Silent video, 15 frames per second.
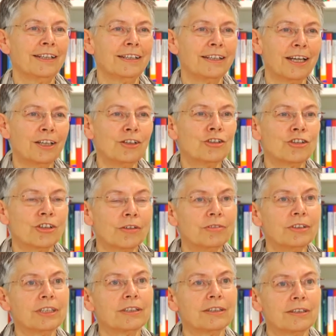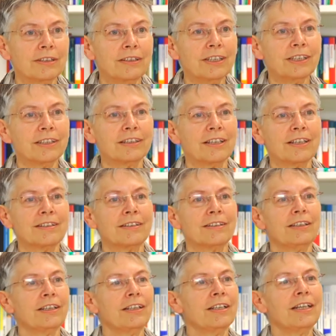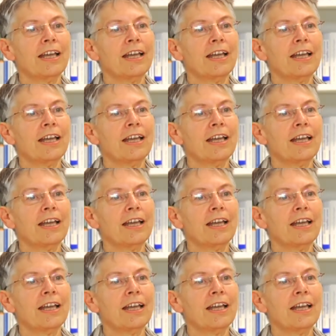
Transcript: dann schaffe ich es nicht, dass Dinge